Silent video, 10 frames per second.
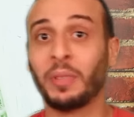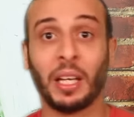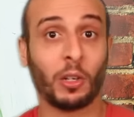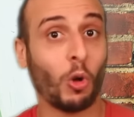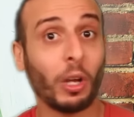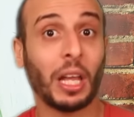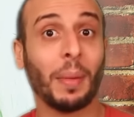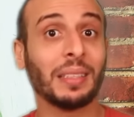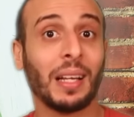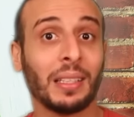زي كوكي
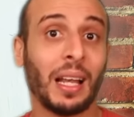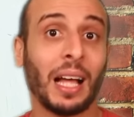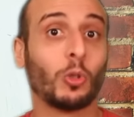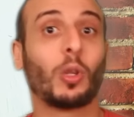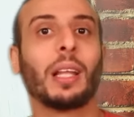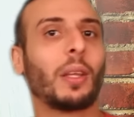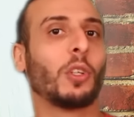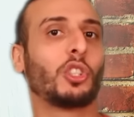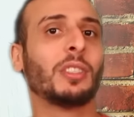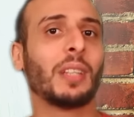مثلا اللي عنده
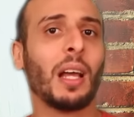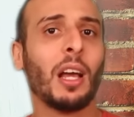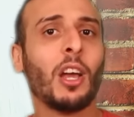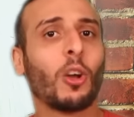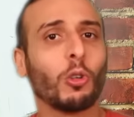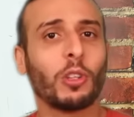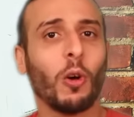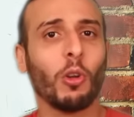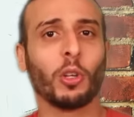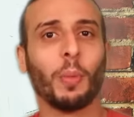23 سنه كنت
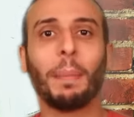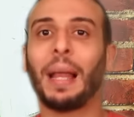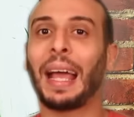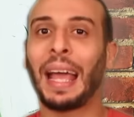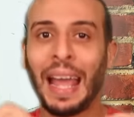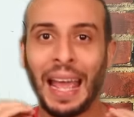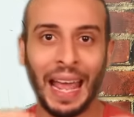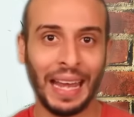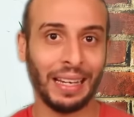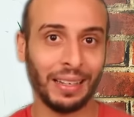هقول انه مبلغ
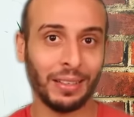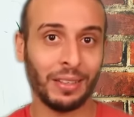هايل